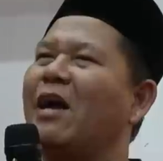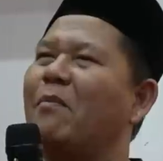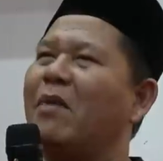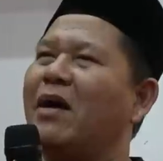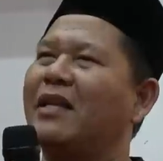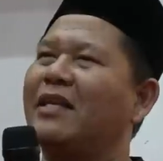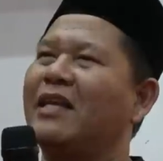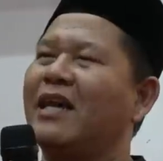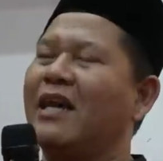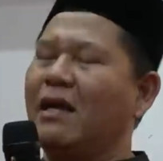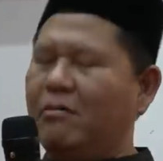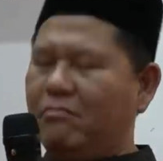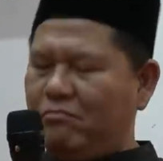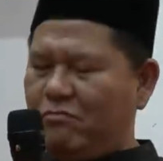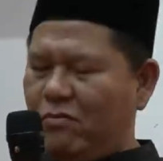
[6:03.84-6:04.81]

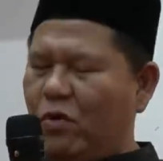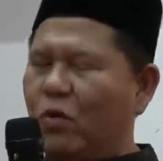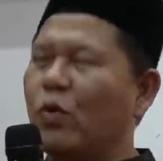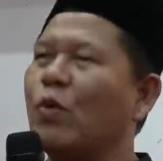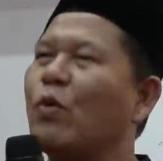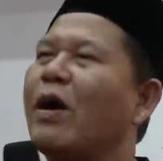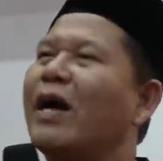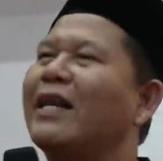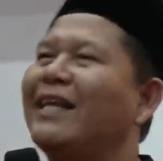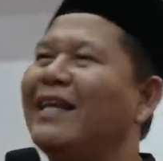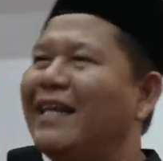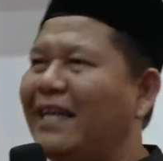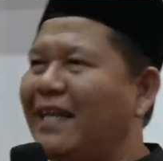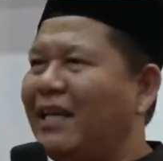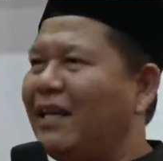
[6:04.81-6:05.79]
namanya ruhani
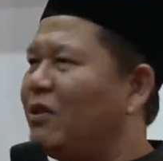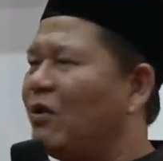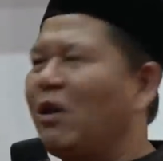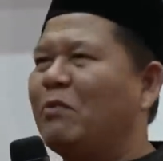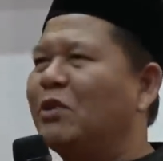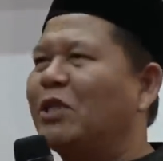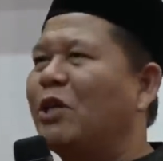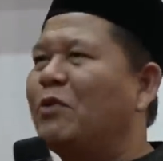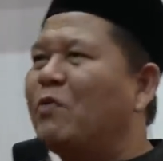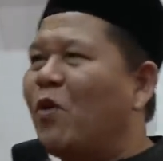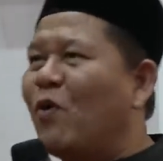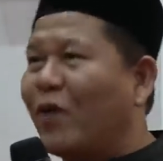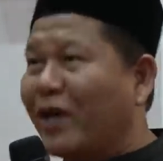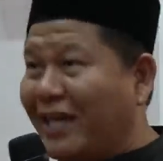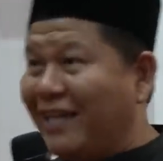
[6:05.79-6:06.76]
ini. Itu tidak bisa
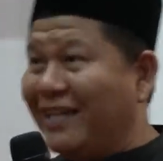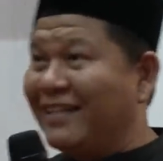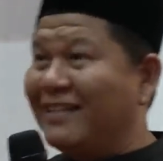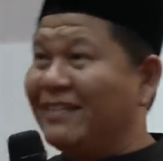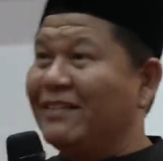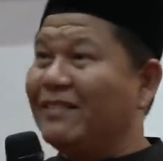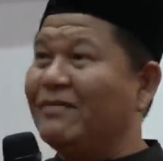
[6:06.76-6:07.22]
dibohongi.